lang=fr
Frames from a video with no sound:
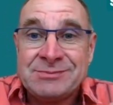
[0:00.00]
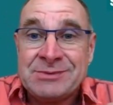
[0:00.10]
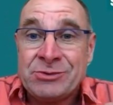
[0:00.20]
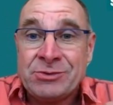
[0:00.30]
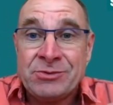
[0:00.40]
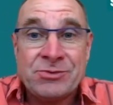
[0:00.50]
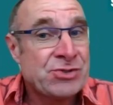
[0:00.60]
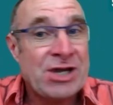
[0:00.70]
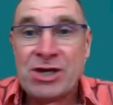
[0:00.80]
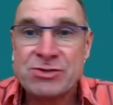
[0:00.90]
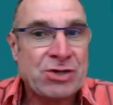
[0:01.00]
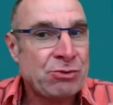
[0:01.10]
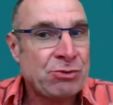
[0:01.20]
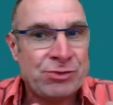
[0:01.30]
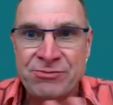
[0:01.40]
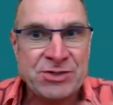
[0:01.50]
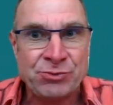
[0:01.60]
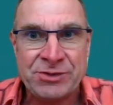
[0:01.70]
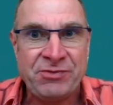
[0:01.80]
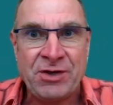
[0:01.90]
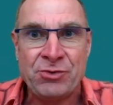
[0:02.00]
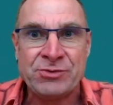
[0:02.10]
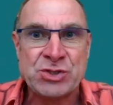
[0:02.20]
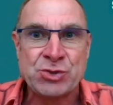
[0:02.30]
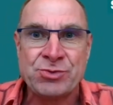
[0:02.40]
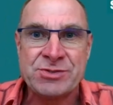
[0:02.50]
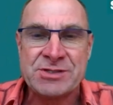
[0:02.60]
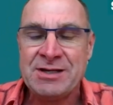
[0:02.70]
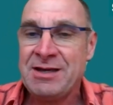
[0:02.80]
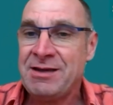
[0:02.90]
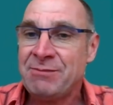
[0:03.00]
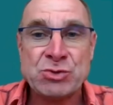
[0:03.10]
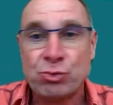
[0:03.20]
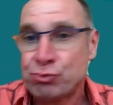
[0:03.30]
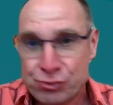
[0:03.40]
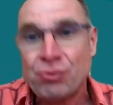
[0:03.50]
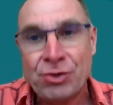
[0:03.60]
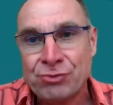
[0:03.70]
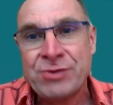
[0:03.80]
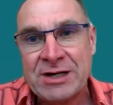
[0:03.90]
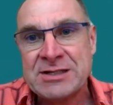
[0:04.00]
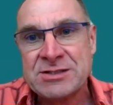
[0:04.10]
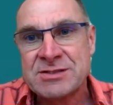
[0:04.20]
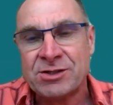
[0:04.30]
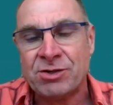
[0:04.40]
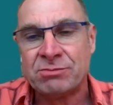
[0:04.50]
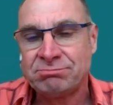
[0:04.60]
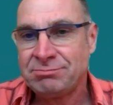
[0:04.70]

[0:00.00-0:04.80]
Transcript: Euh, chacun, sans doute, a une vision différente des choses. Mais ils sont tous contre, en tout cas, les enseignants.